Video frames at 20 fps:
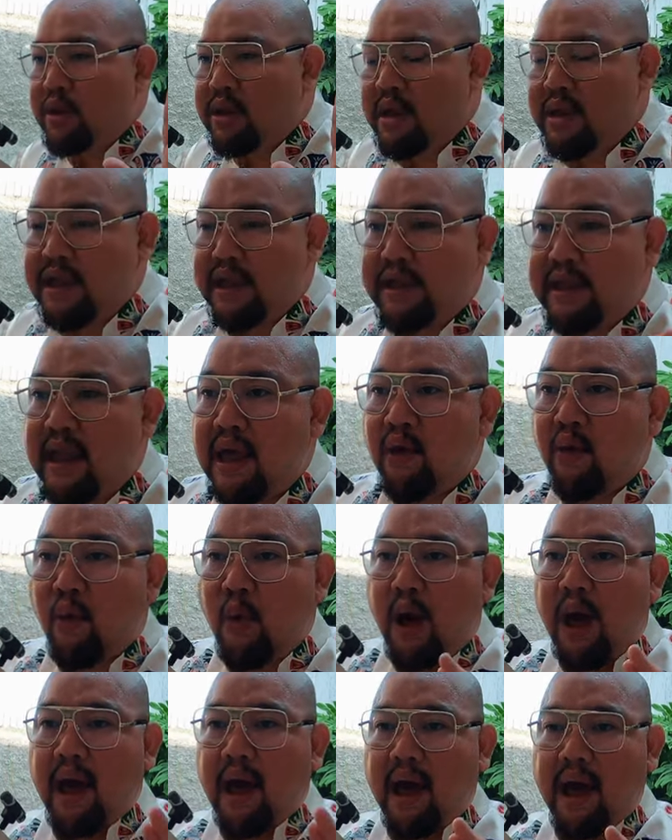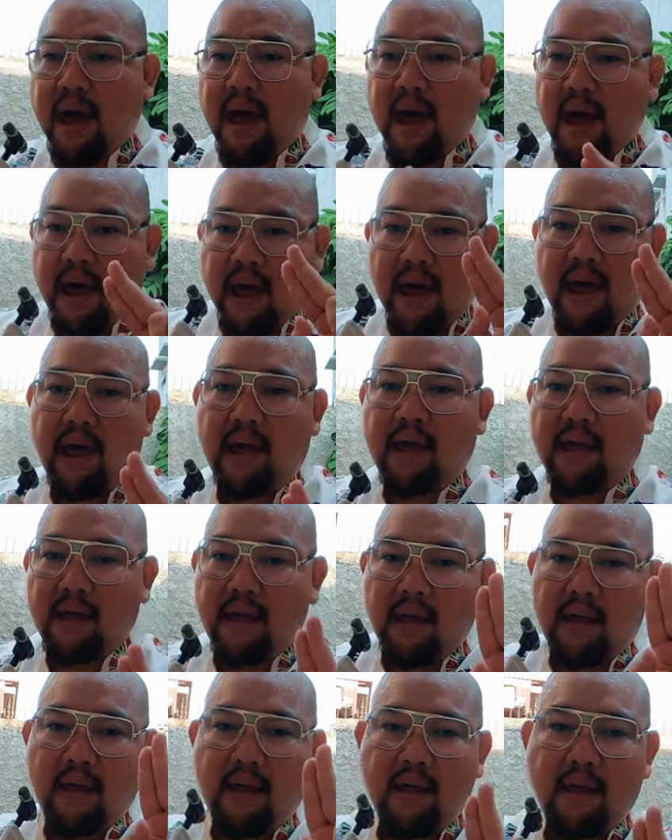fisiknya gue
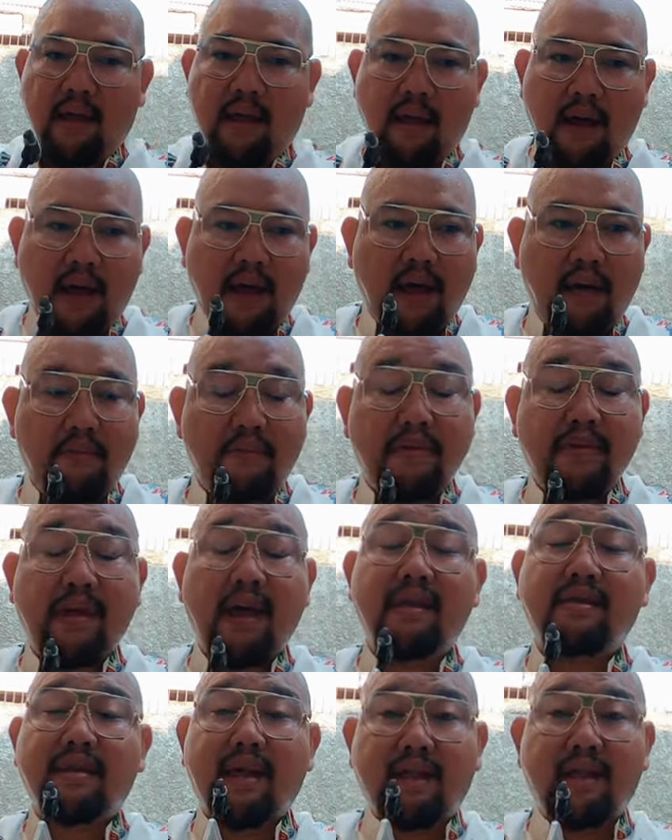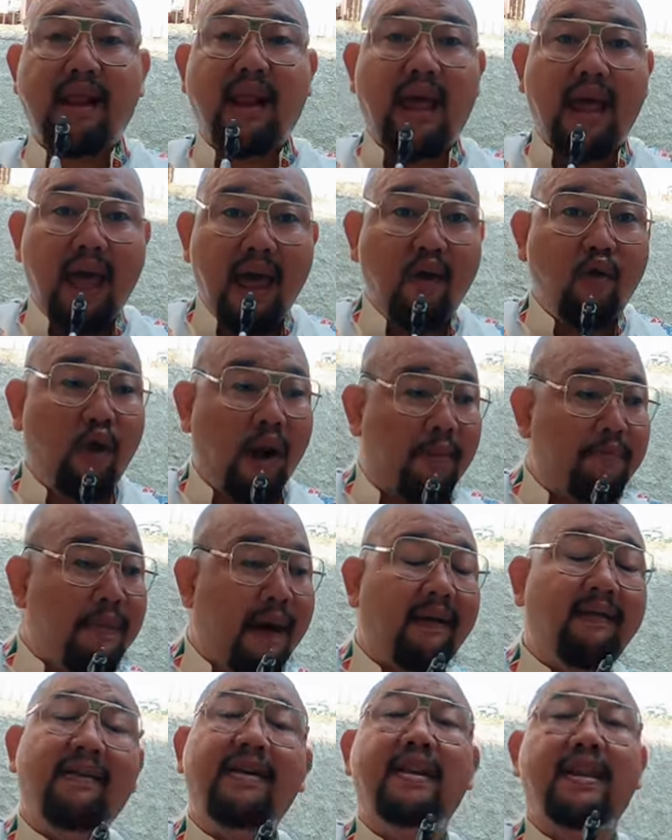um, seset lah ya gue
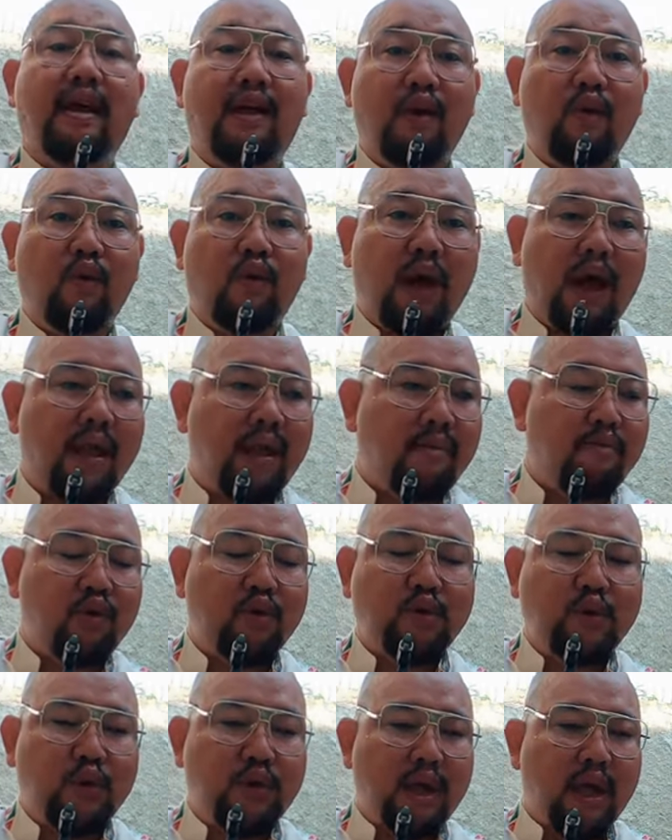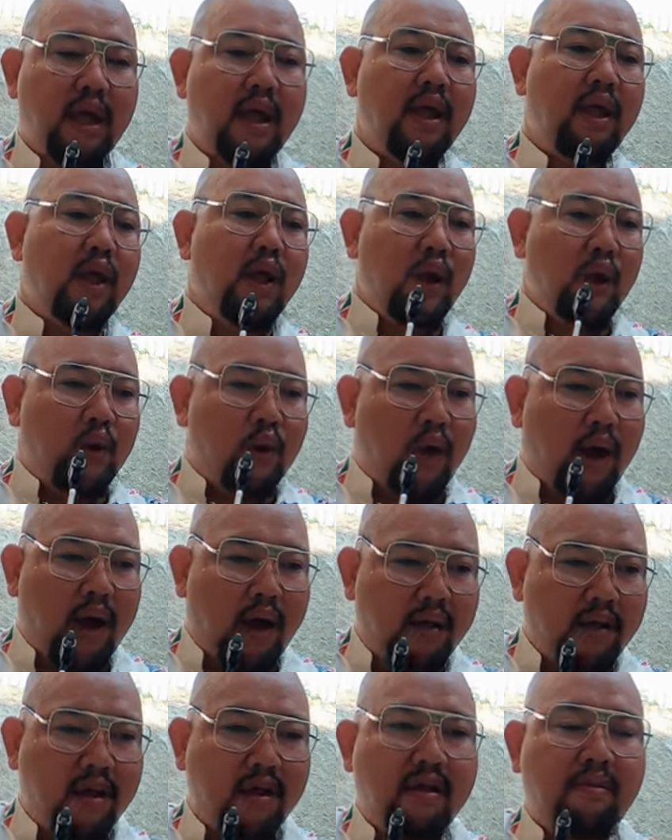lepasin yang lukanya busuknya gue
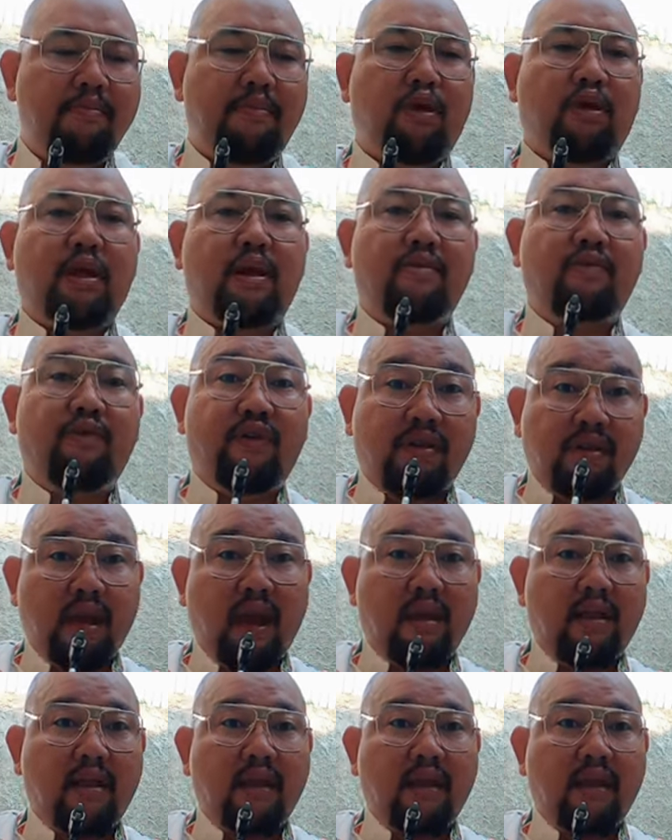kasih semprotan first